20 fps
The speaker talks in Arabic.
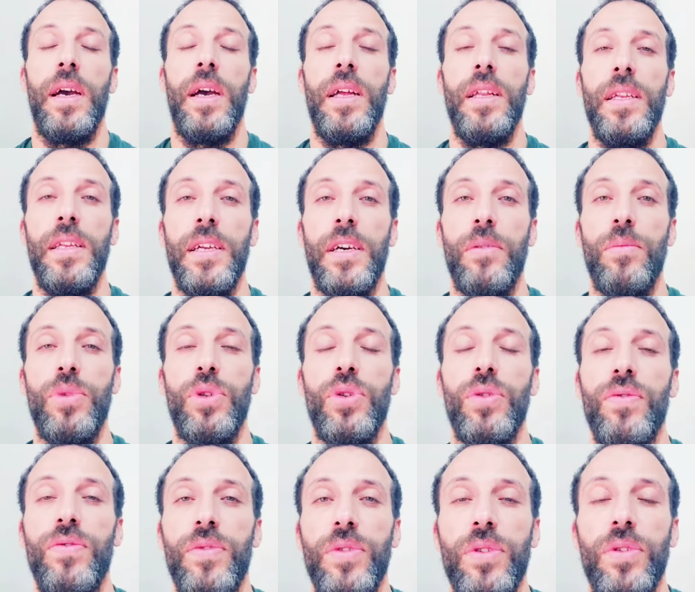أنهم
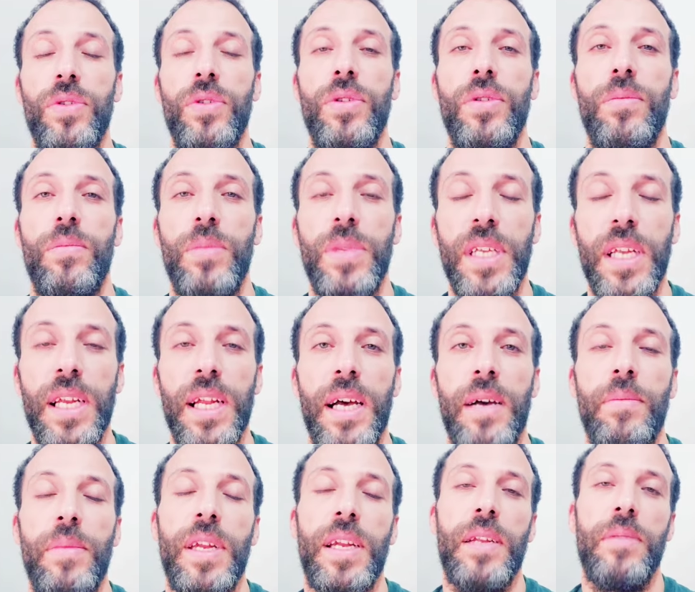شفيوا من
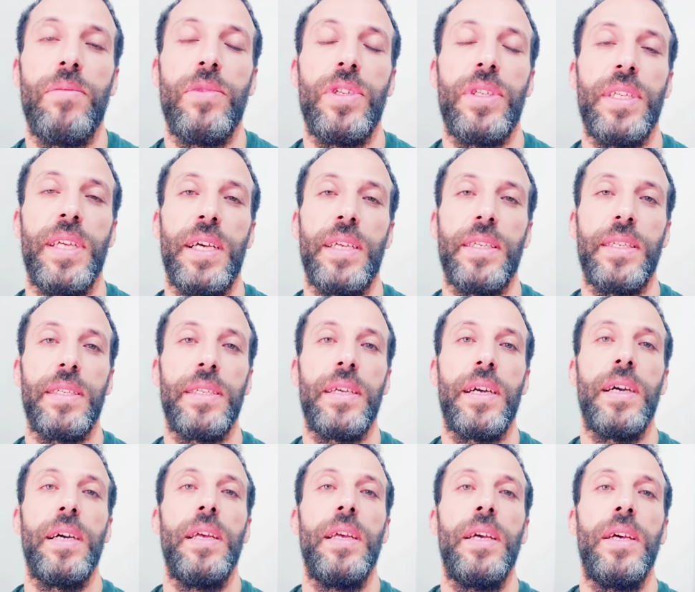الأمراض
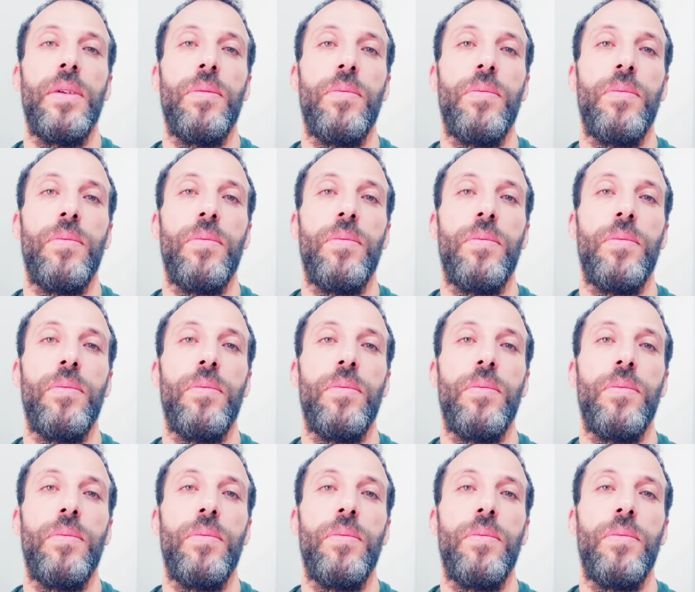المستعصية